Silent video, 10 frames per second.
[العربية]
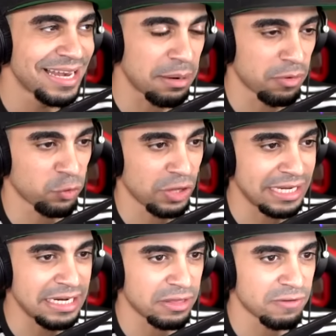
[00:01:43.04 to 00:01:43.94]
لا المفروض
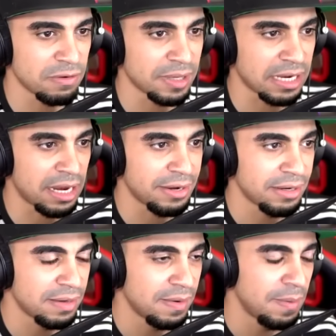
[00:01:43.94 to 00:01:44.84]
اكيد ينظف المكان
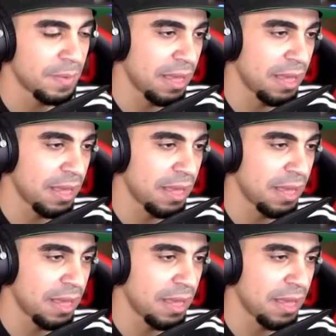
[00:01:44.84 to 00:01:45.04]
100%